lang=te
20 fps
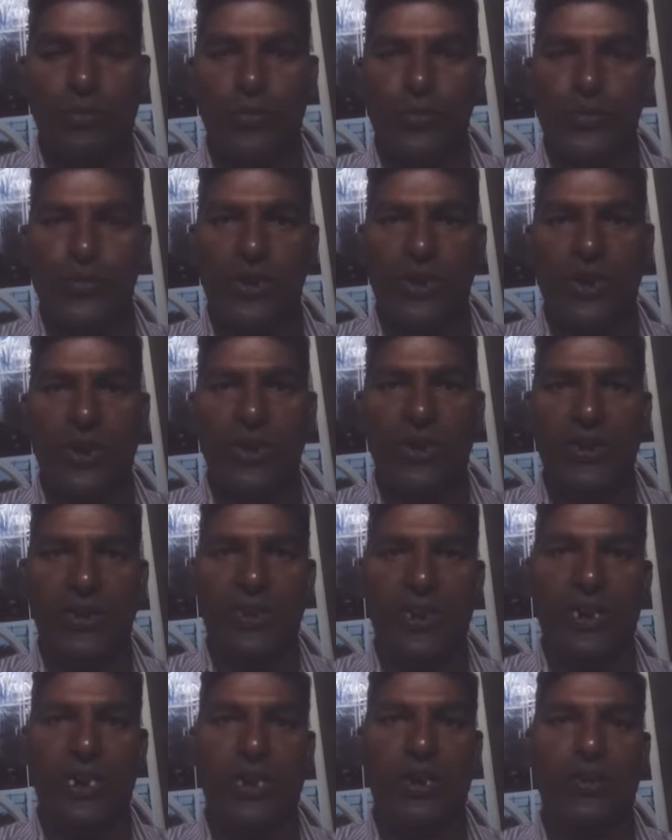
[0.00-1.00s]
ఉద్యోగాలు
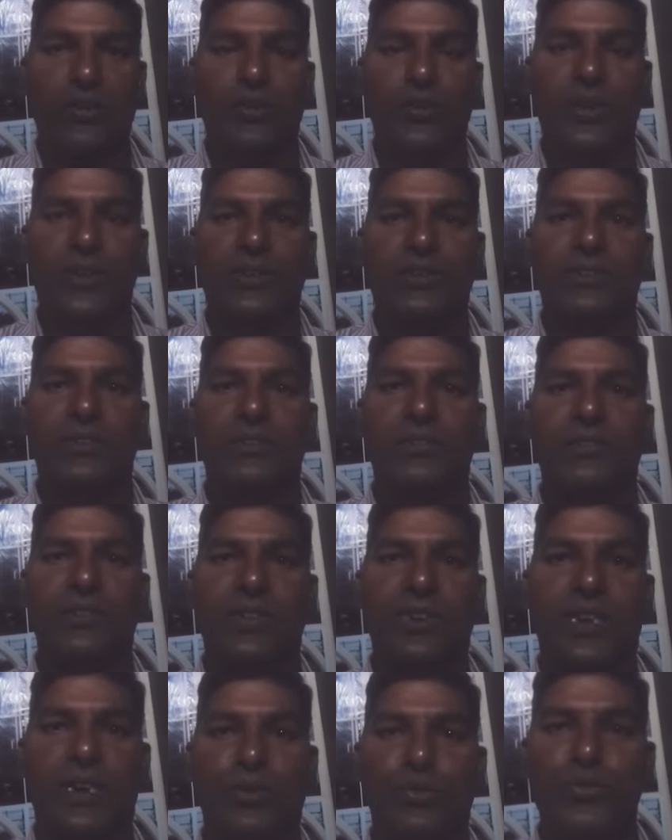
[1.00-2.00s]
ఎన్ని రకాలు ఉన్నాయి
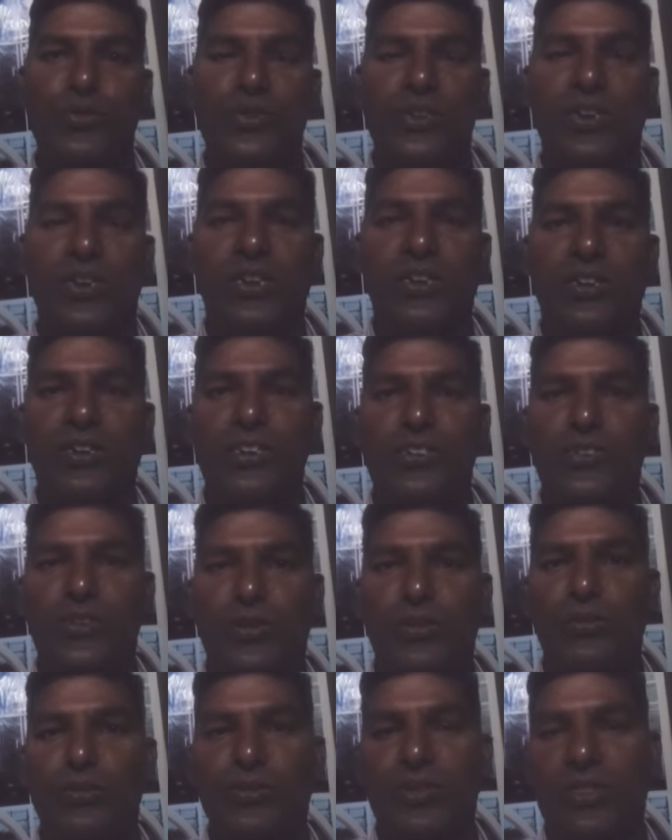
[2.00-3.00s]
ఆ ఉద్యోగాలకు ఏ
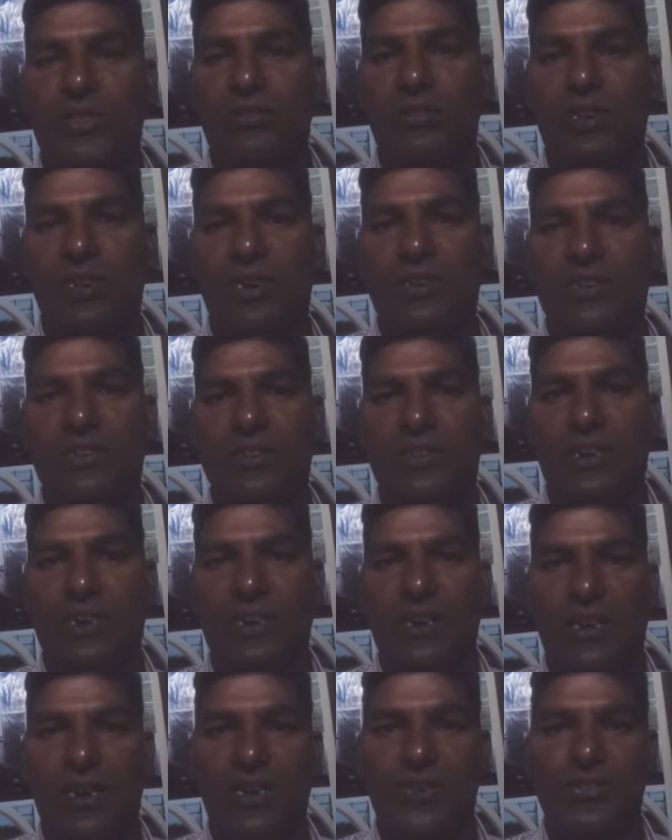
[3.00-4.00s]
చదువు చదవాలి
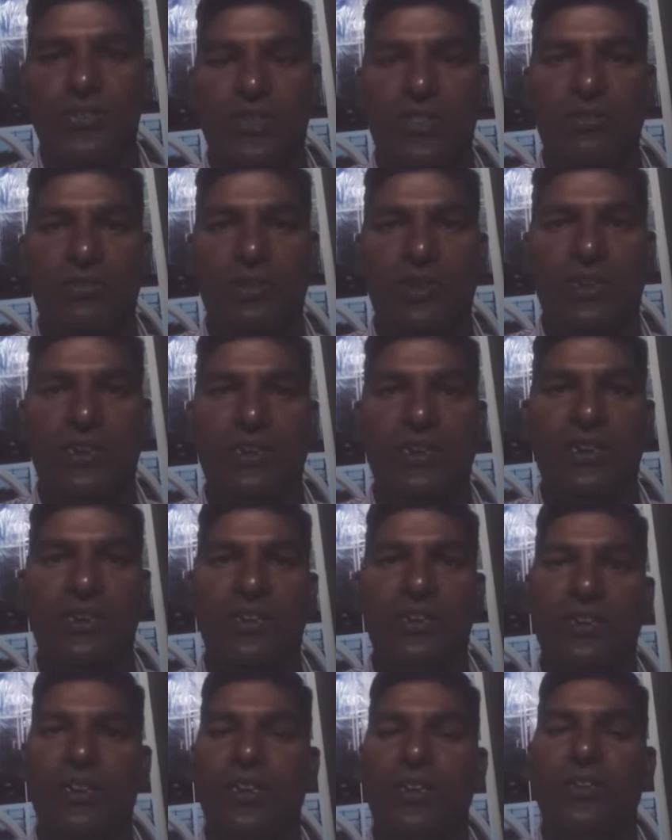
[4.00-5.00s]
ఎలా చదవాలి
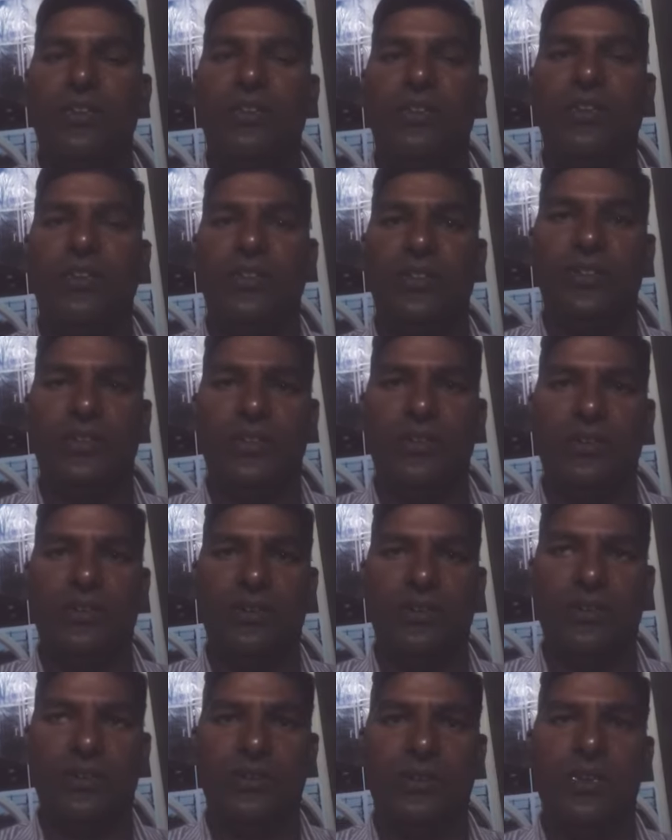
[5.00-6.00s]
ఎంతగా ఎంత
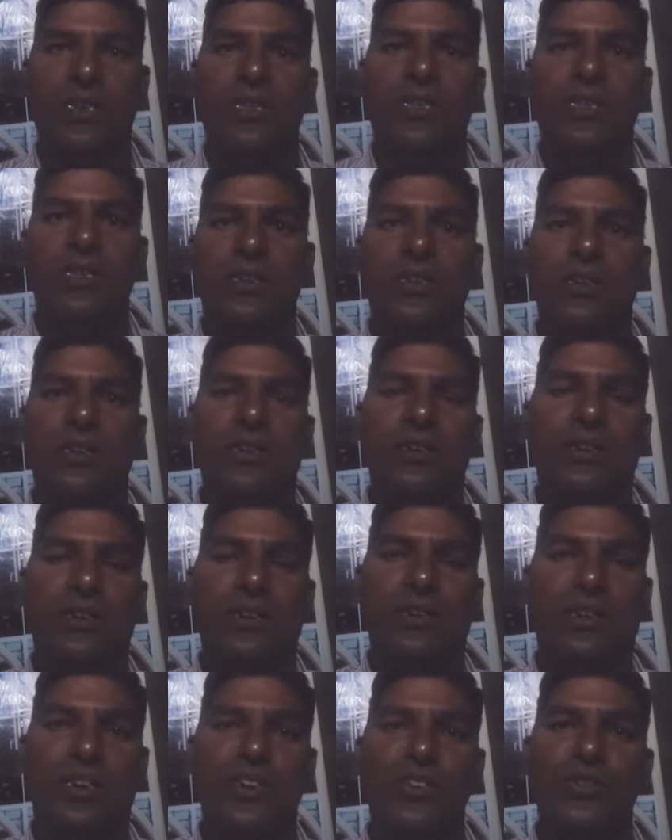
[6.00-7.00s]

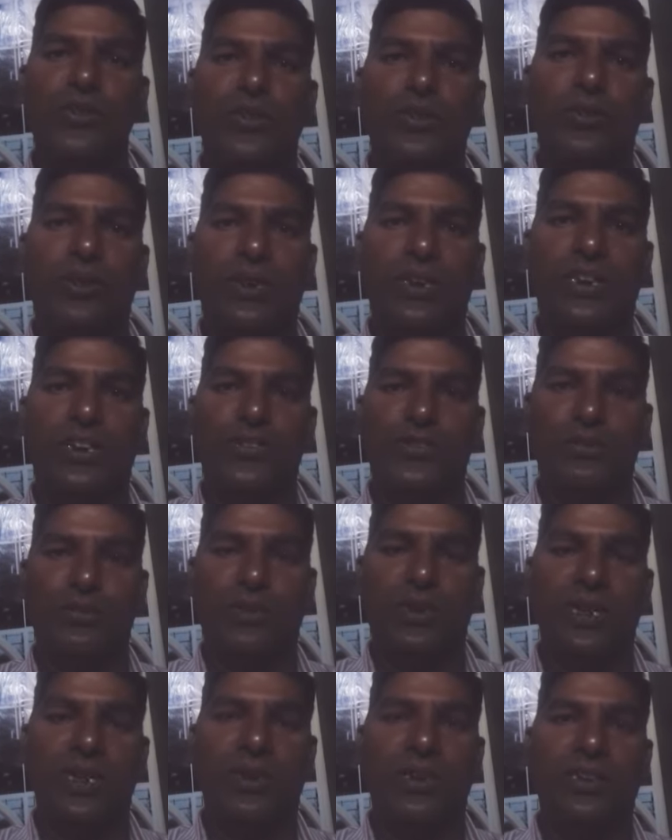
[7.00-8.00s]
ఆ రేంజ్లో అంటే
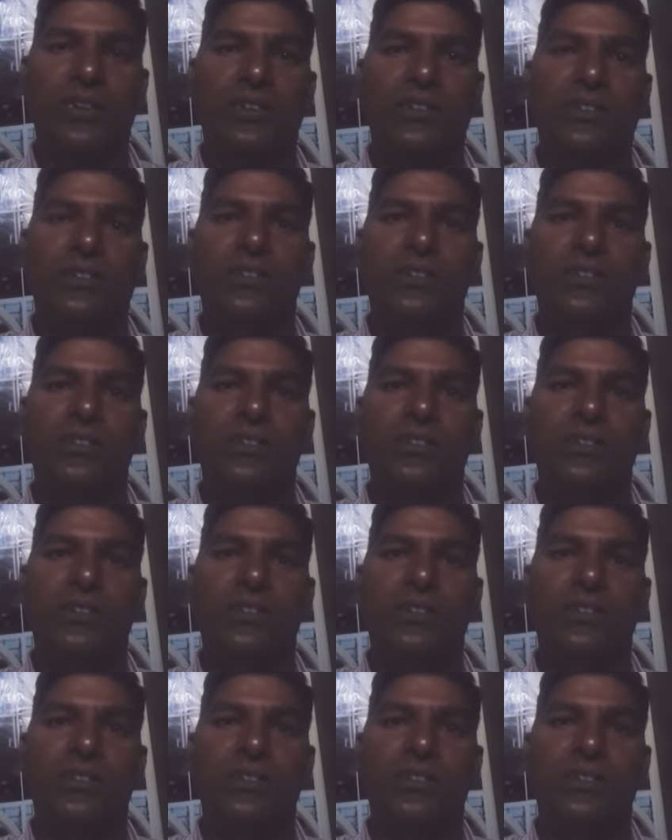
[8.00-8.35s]
కష్టపడాలి